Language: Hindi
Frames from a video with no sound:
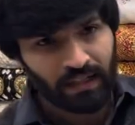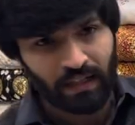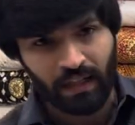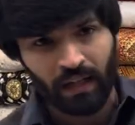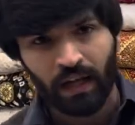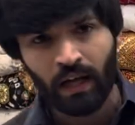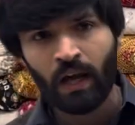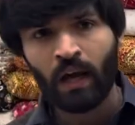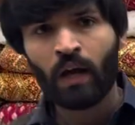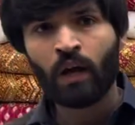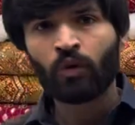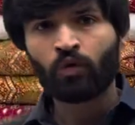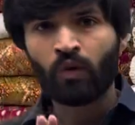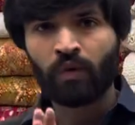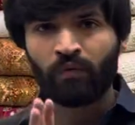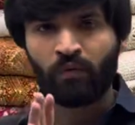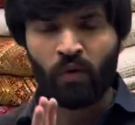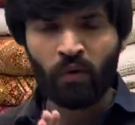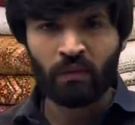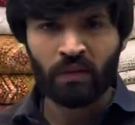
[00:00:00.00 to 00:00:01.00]
ठीक है तो
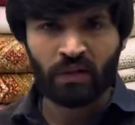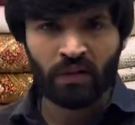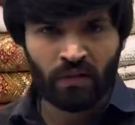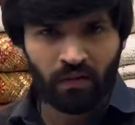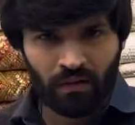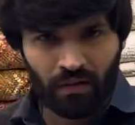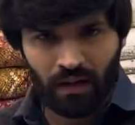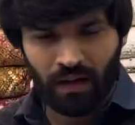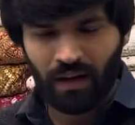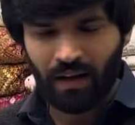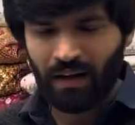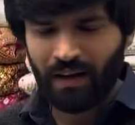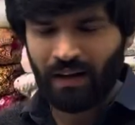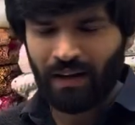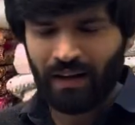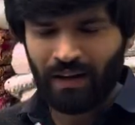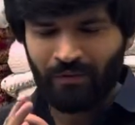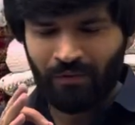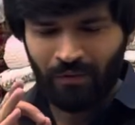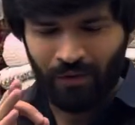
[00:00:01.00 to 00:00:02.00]
इन्फॉर्मेशन
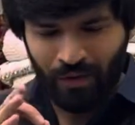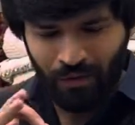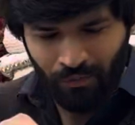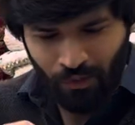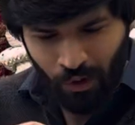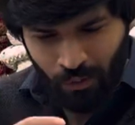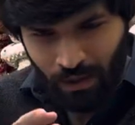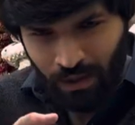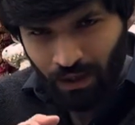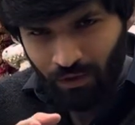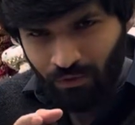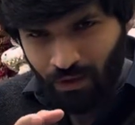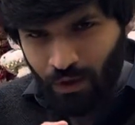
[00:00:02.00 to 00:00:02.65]
इन्फॉर्मेटिव